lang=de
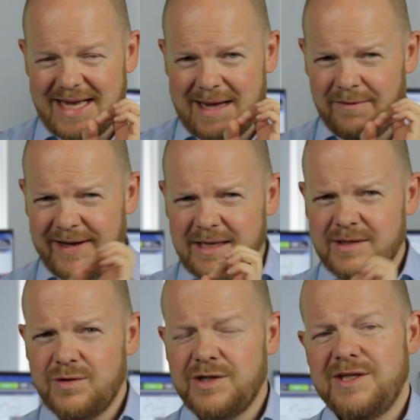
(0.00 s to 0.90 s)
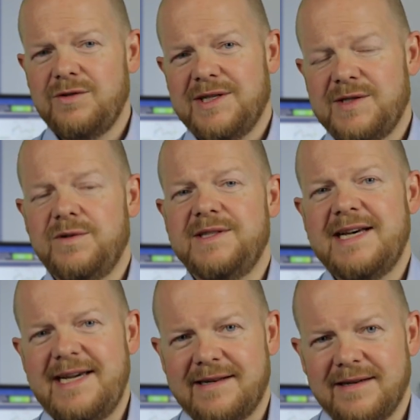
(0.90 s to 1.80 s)
Aber wenn ihr in so einer Situation
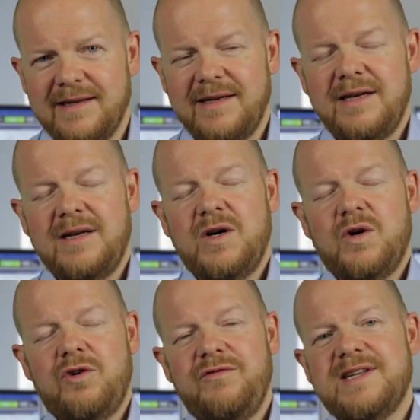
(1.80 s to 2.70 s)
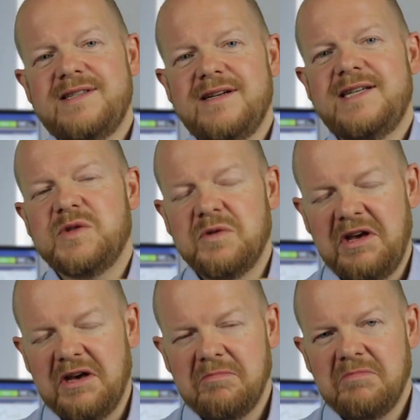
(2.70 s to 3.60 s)
seid und wir sagen jetzt,
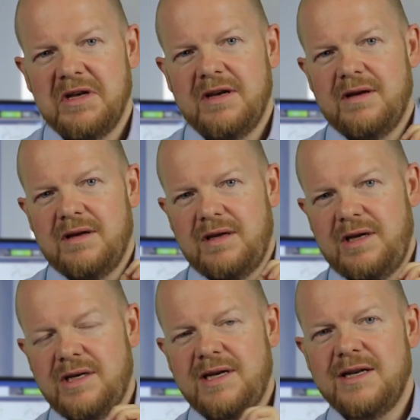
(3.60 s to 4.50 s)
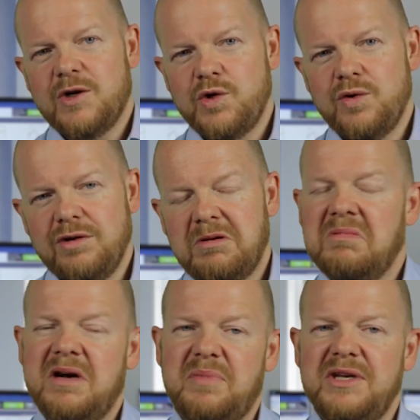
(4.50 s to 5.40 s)
okay, ich gehe da short
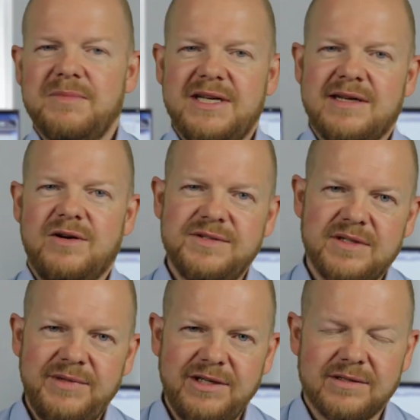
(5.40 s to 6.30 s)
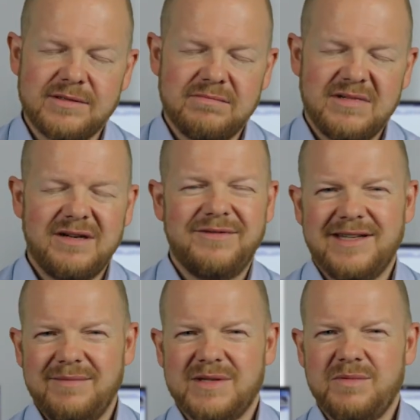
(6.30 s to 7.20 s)
und ah, bin ich mal ein Tausender minus. Ah,
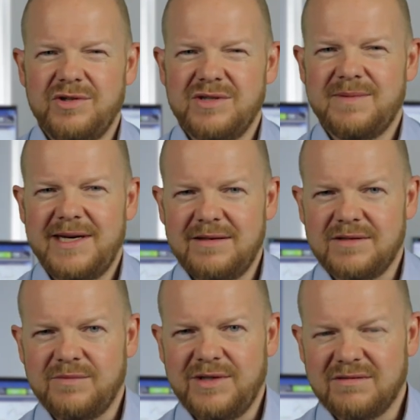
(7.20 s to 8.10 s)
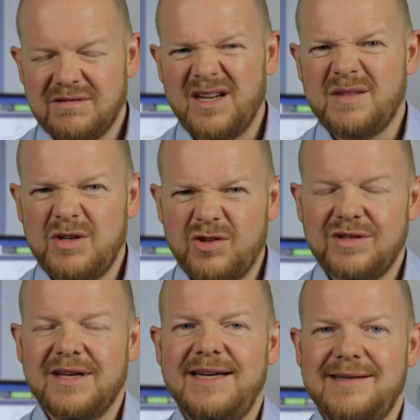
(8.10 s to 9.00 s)
verdammt, jetzt bin ich schon 2000 minus. Ah, jetzt bin ich
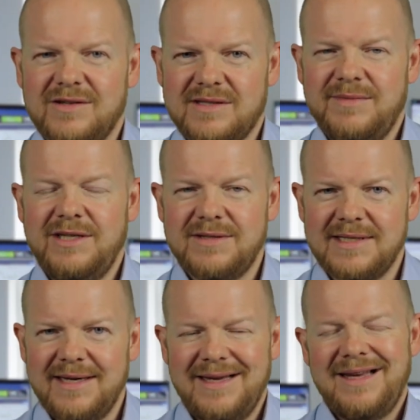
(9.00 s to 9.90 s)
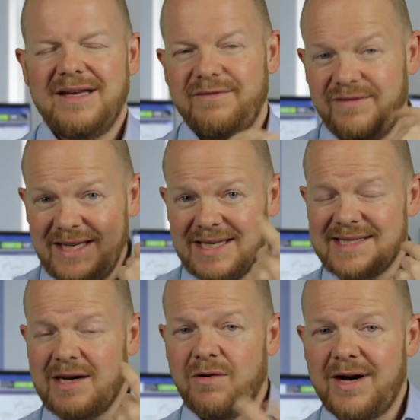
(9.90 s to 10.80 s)
schon 3000 minus. Ne? Wie
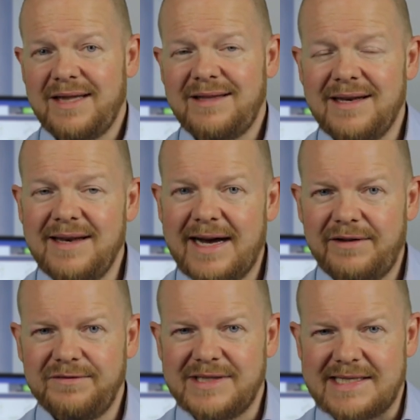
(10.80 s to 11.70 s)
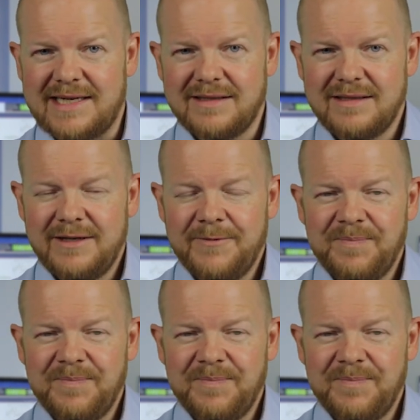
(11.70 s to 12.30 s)
das auch an den Nerven zerrt.